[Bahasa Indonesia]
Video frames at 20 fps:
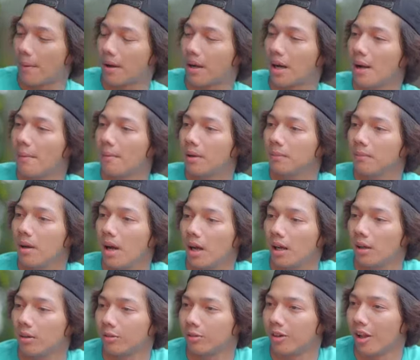Apa kabar,
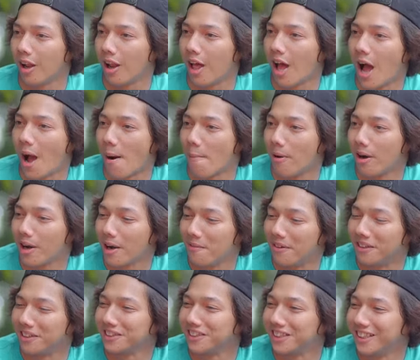Mbak? Udah lama
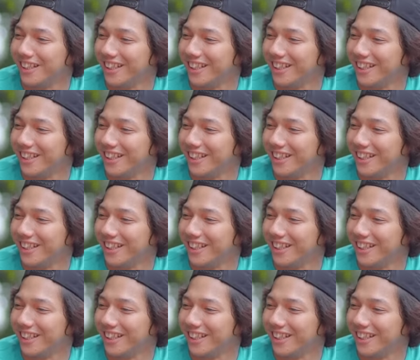nggak main